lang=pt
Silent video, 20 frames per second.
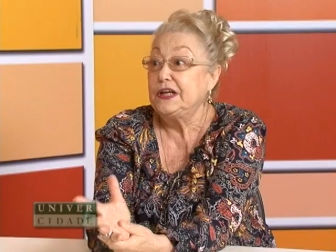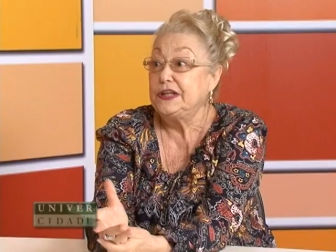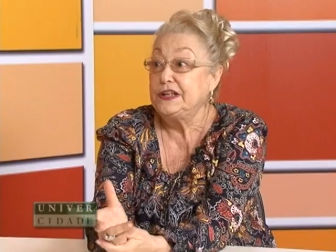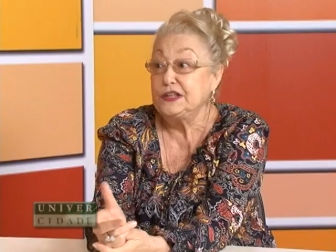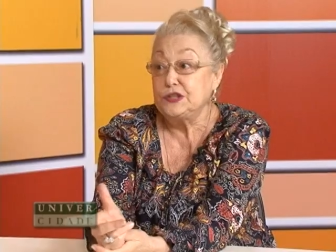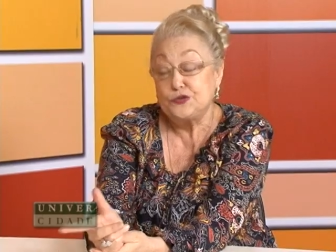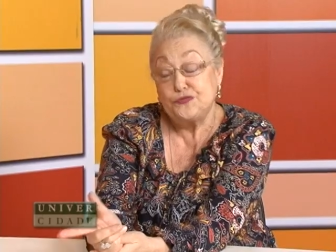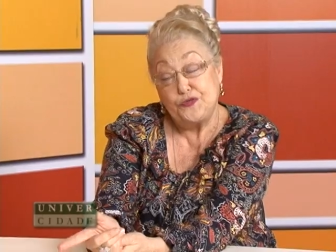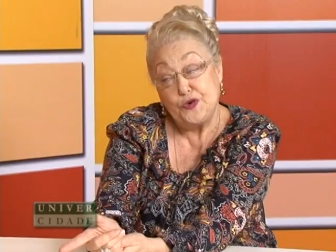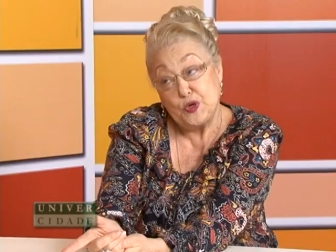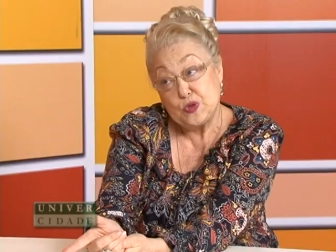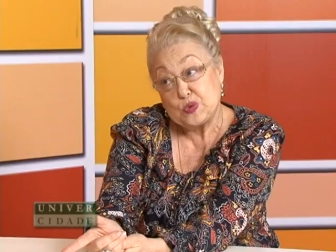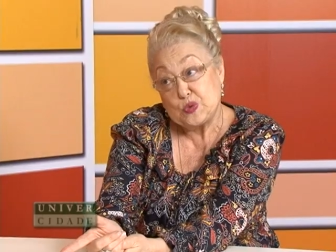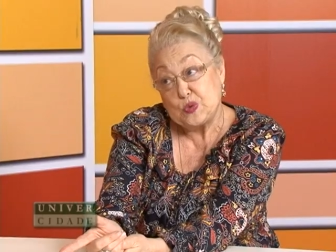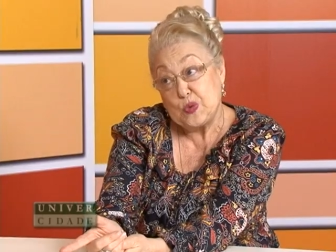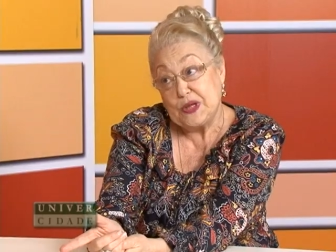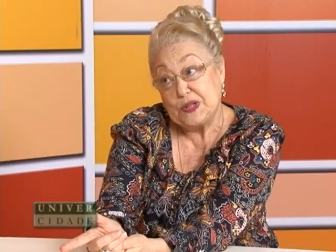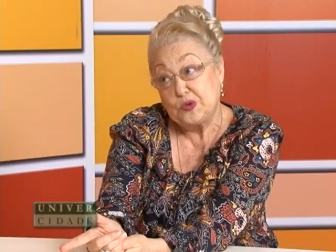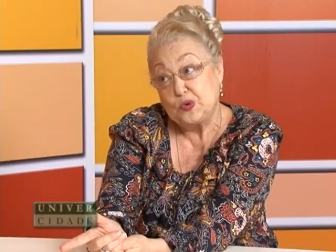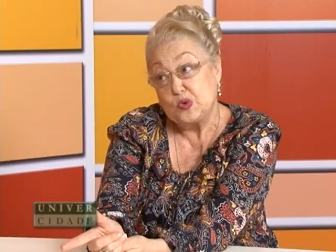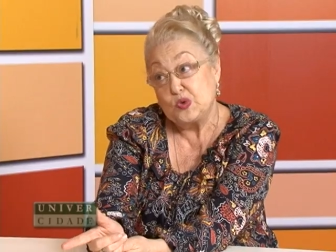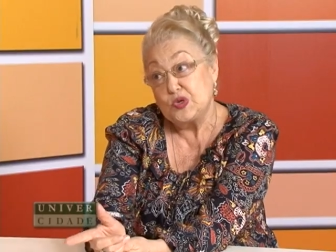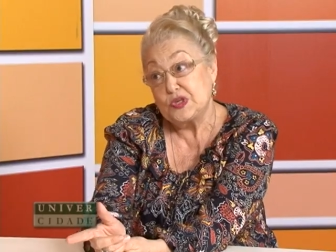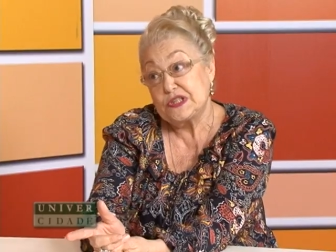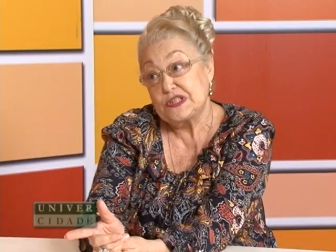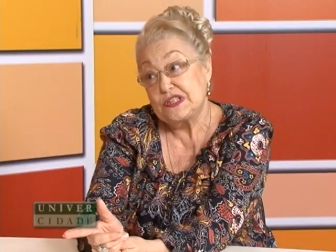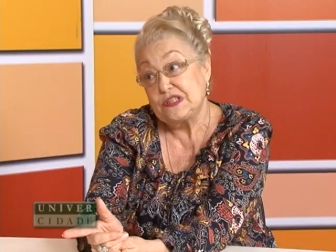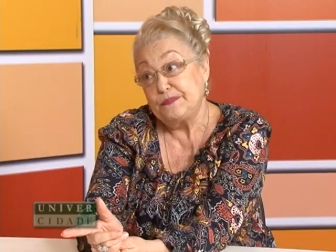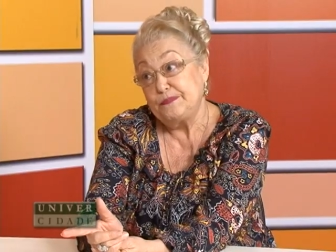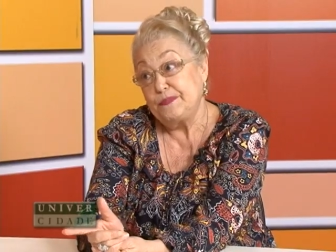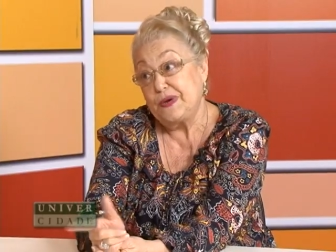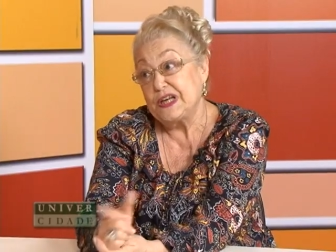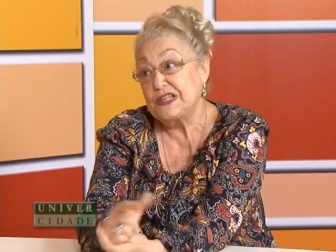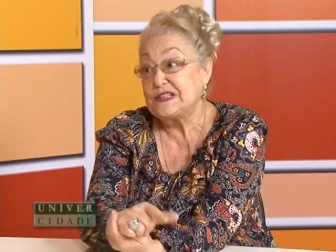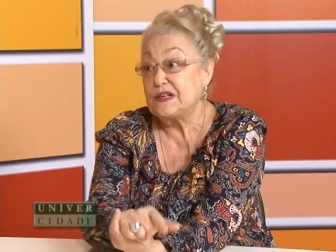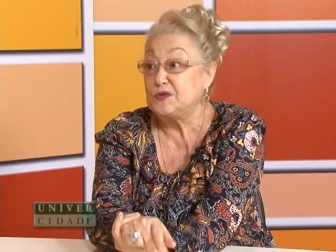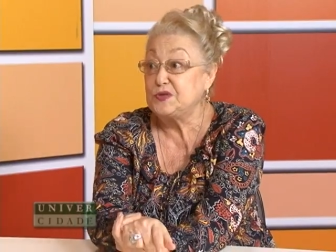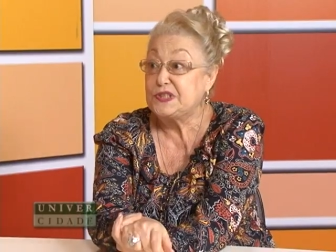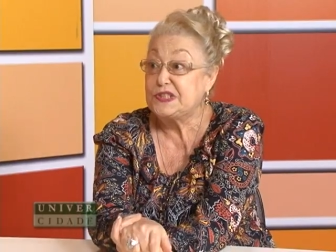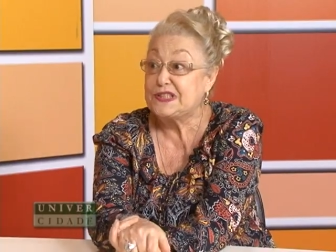Isso foi aos 14,
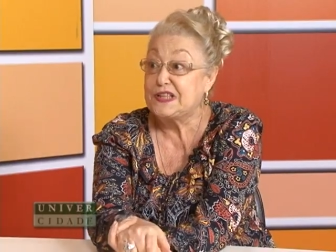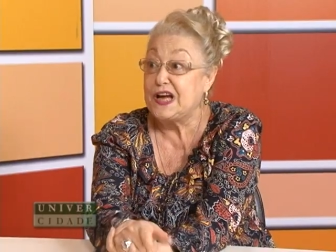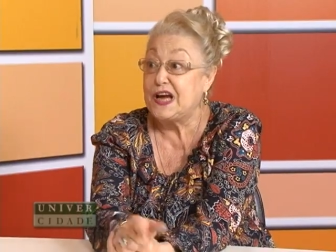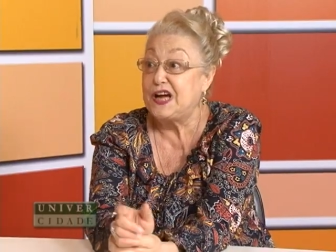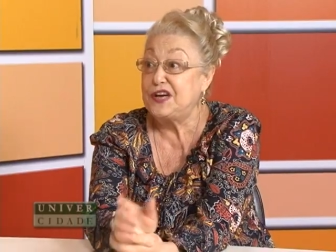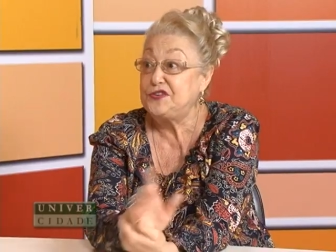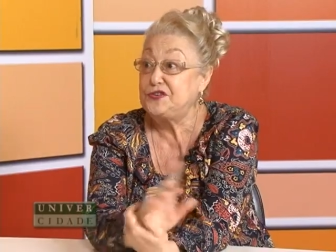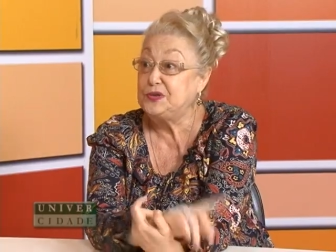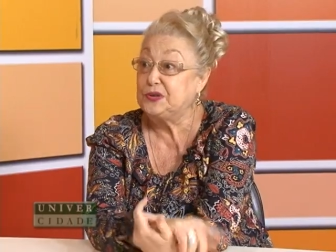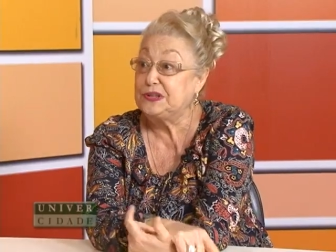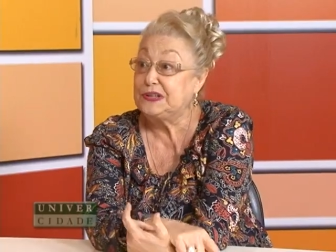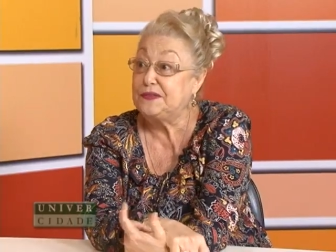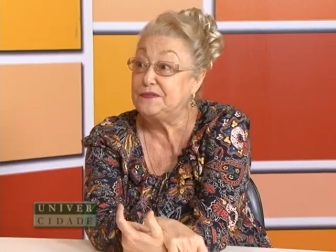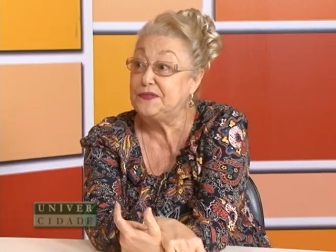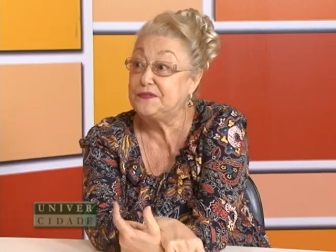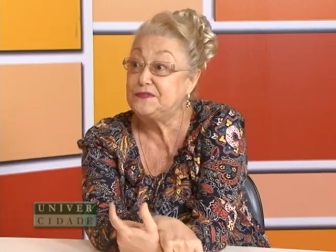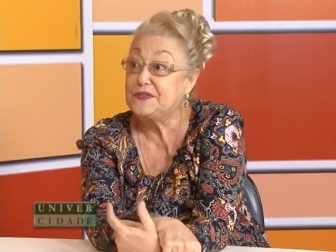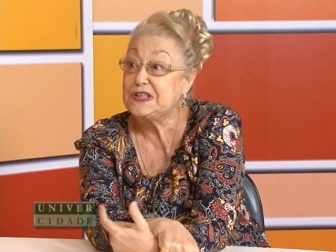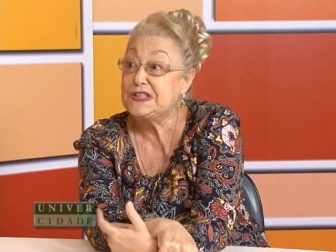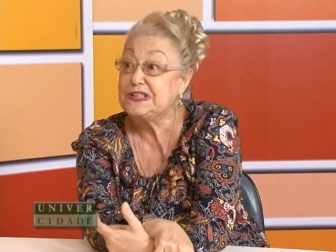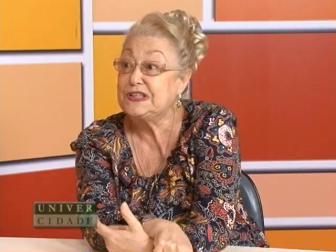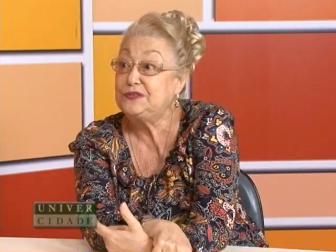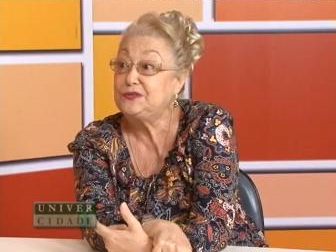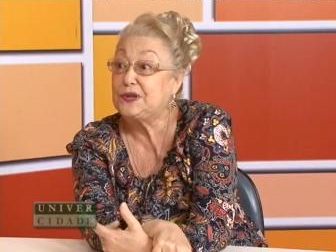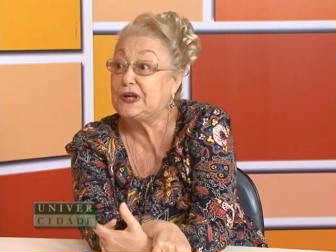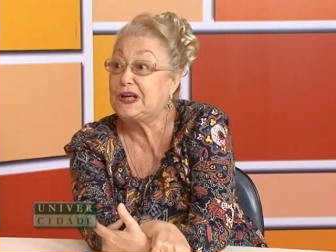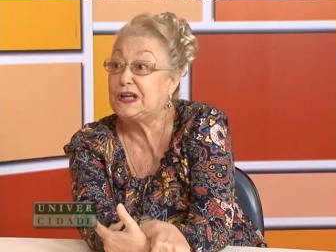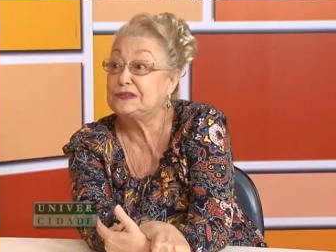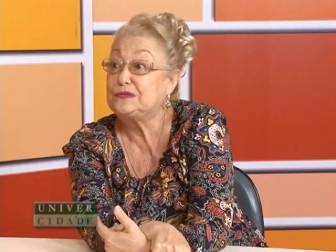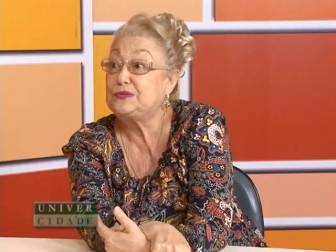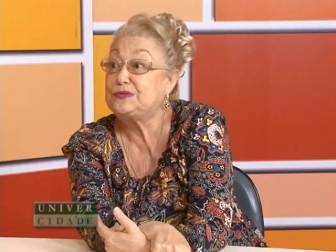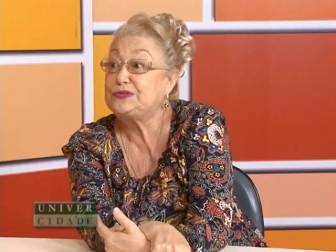mas aos 7 eu estava fazendo rádio